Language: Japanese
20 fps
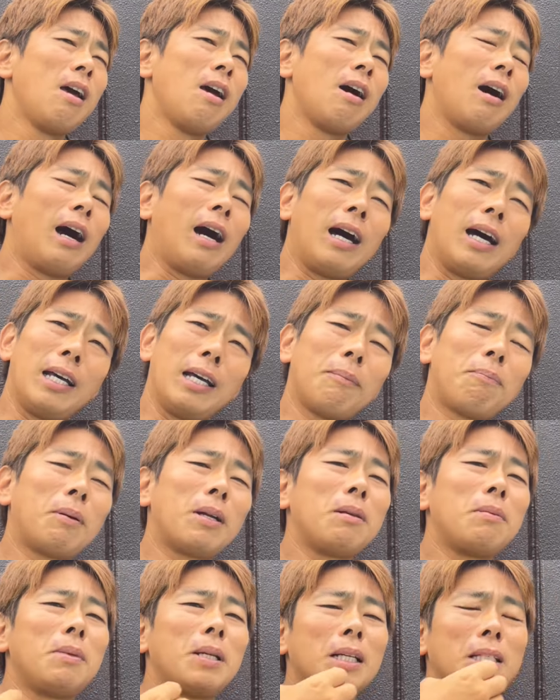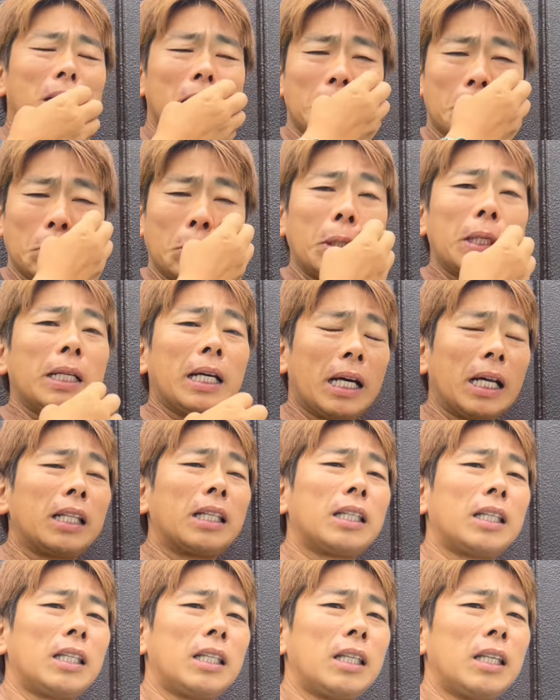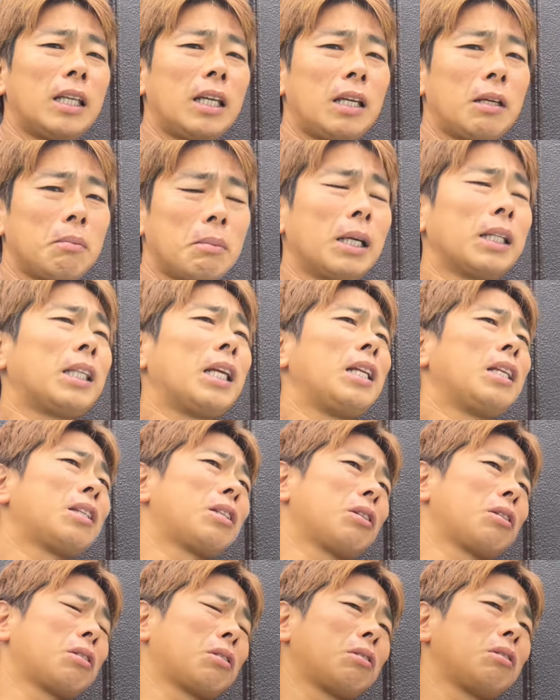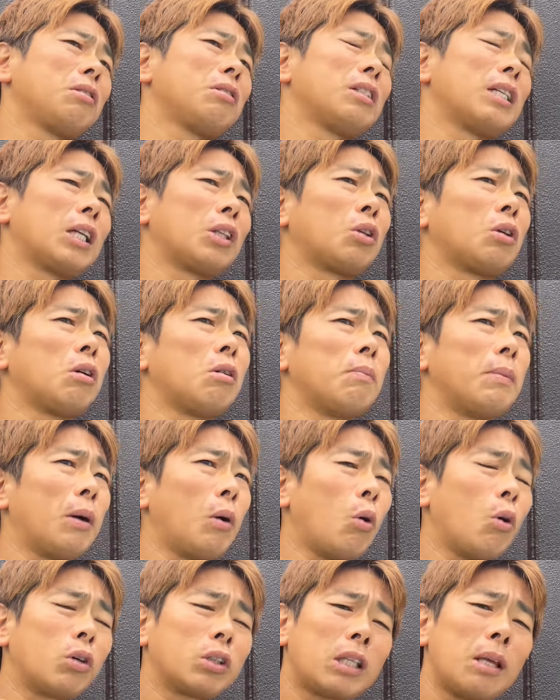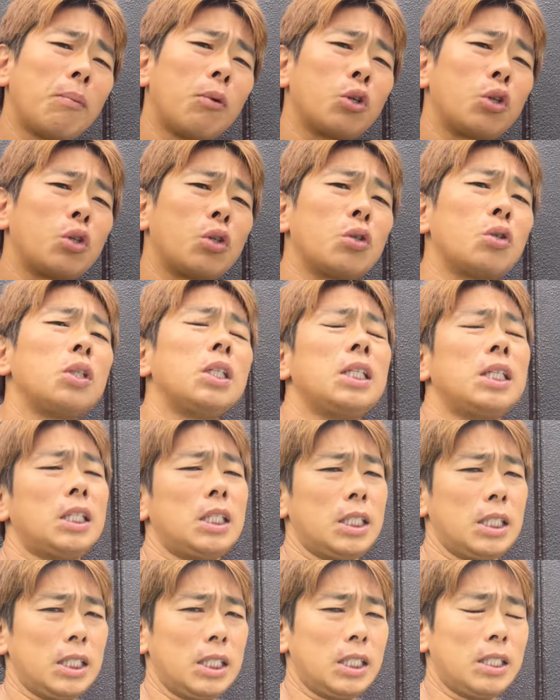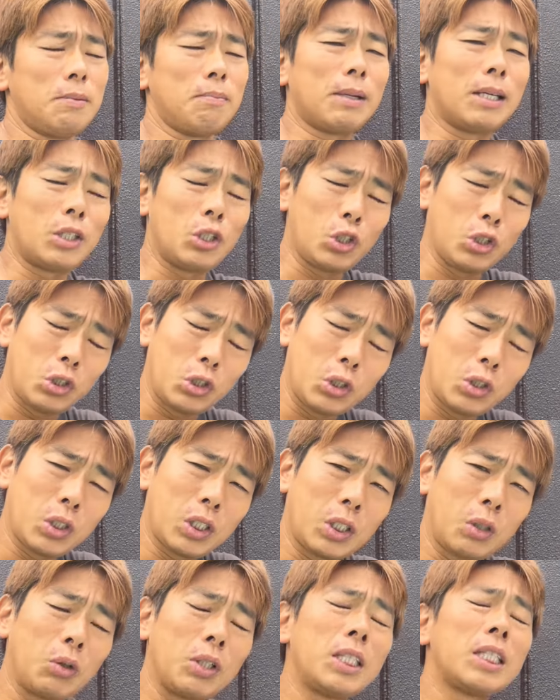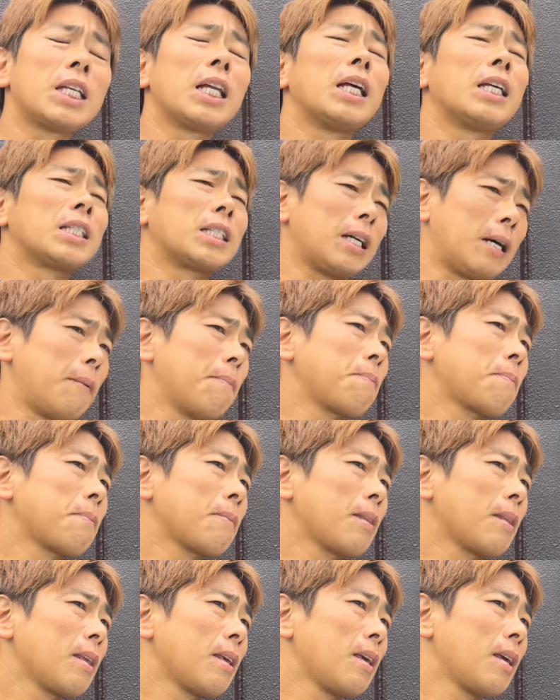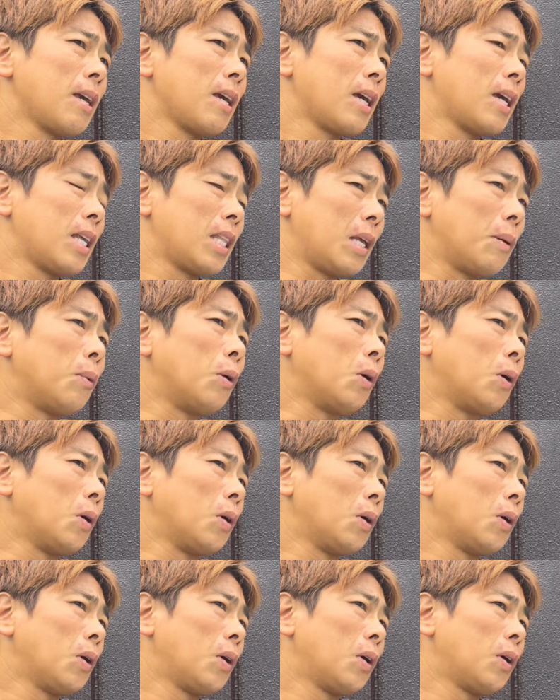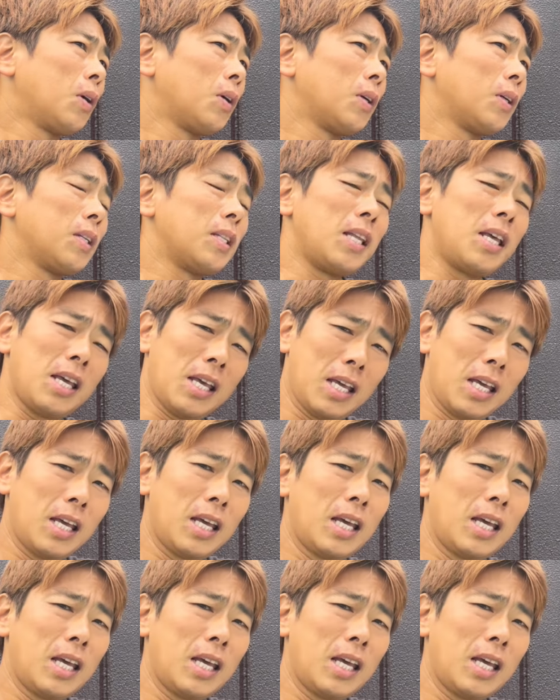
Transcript: ああやっぱり皆さんすごいなってまあテニススクールだと、まあ、多くても10人まあ、1415人じゃないですかでもね